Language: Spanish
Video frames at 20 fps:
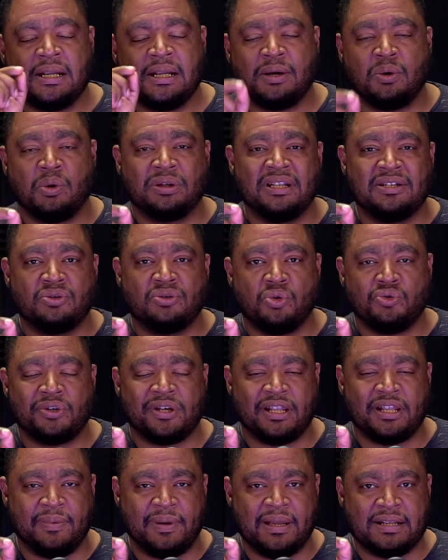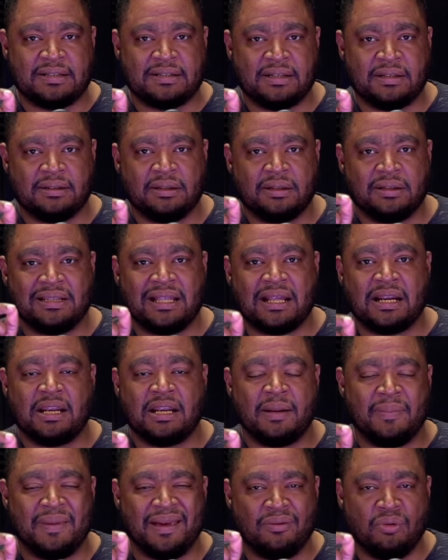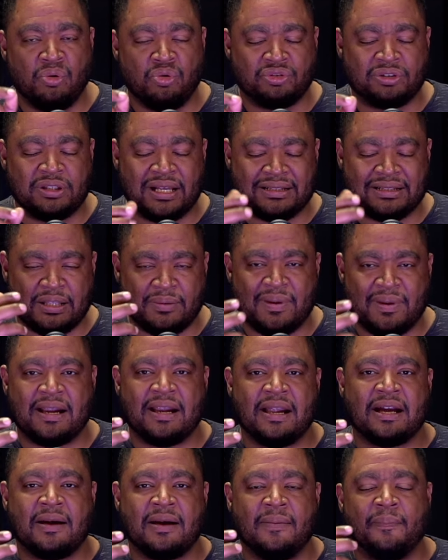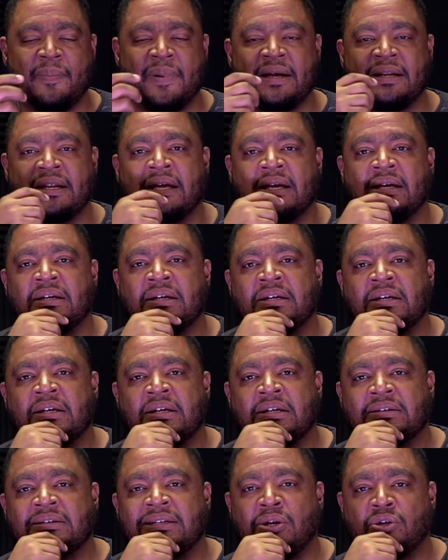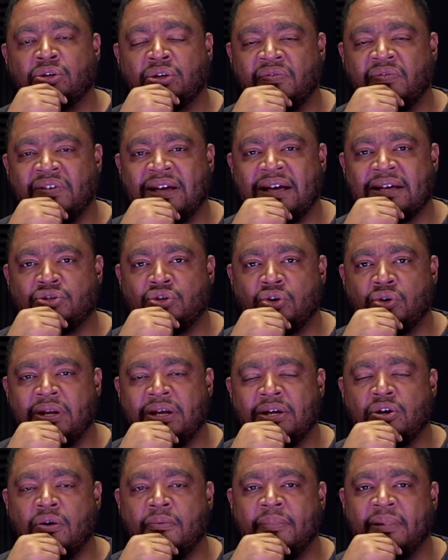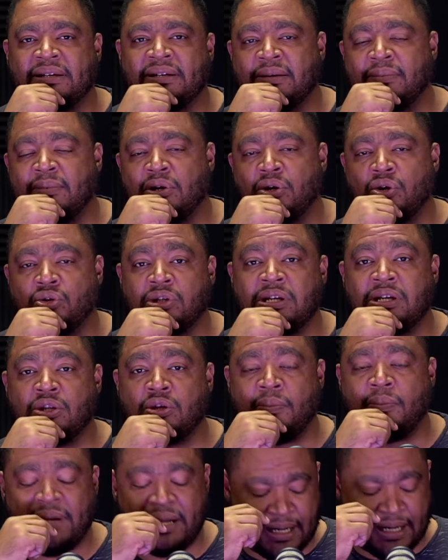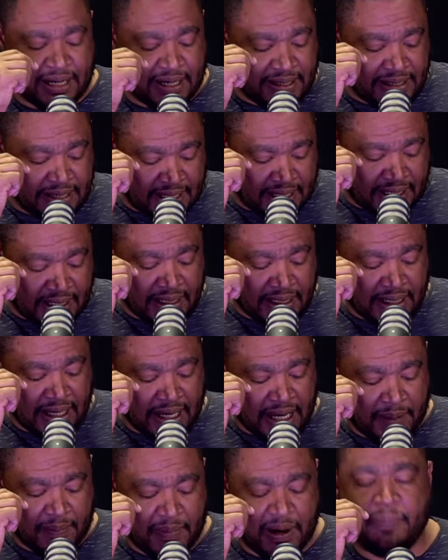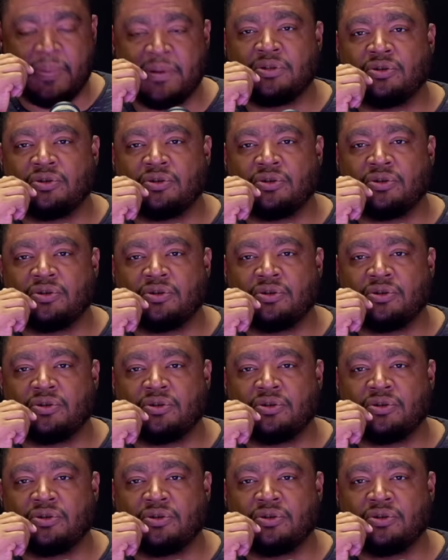recuerden suscribirse, darle me gusta, activar la campana de notificaciones y compartir mi contenido para que le llegue a más